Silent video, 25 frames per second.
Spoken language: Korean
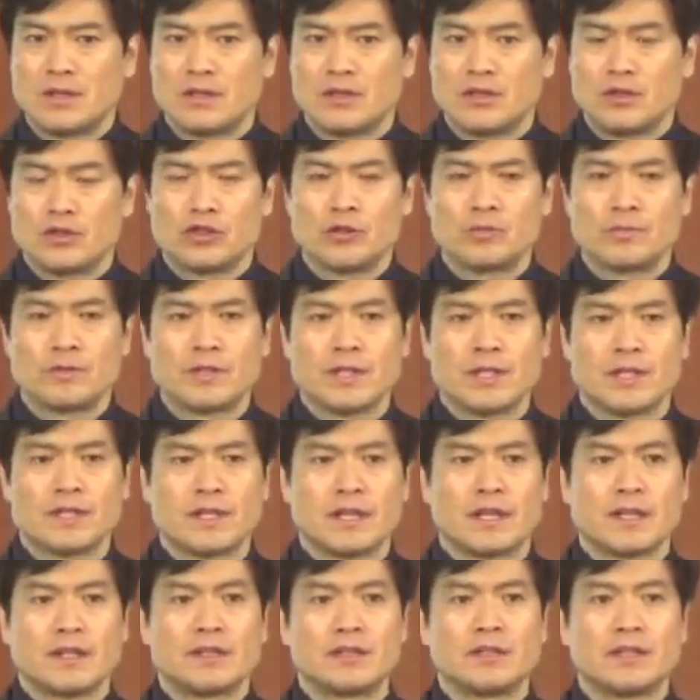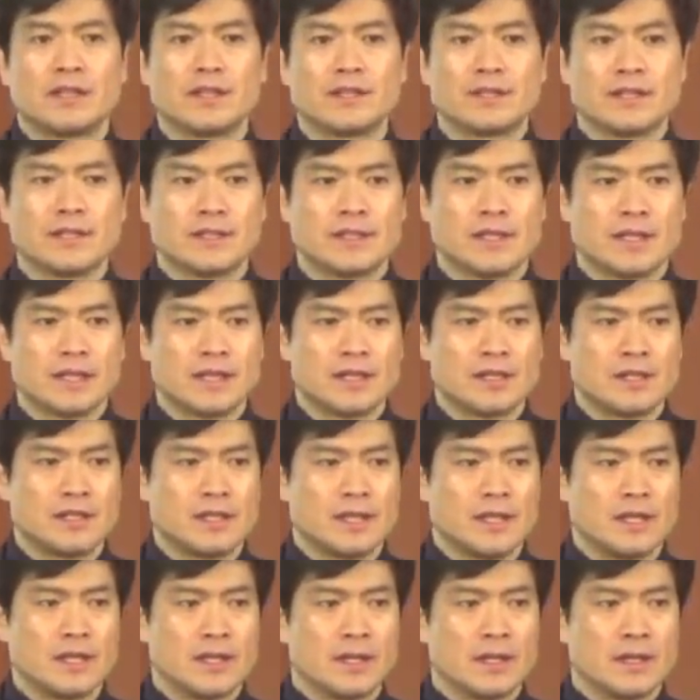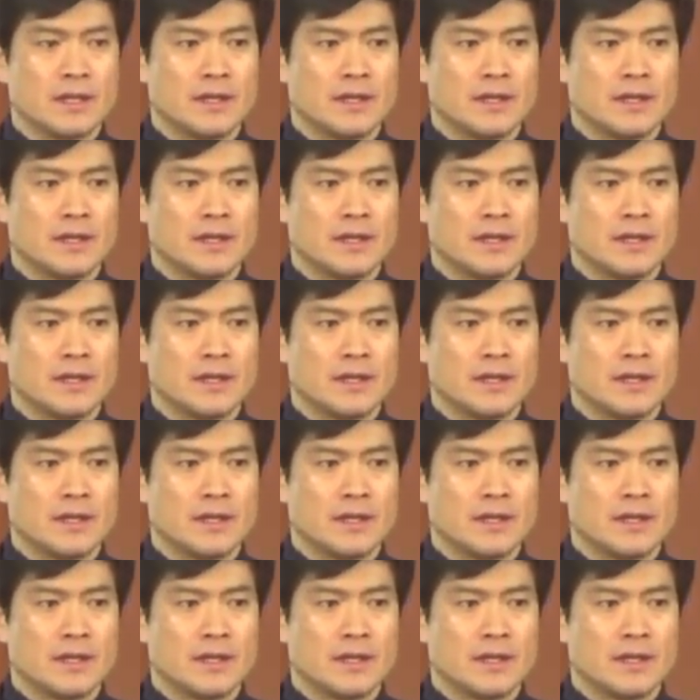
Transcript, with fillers: 요즘은 세상이 어떤 세상인지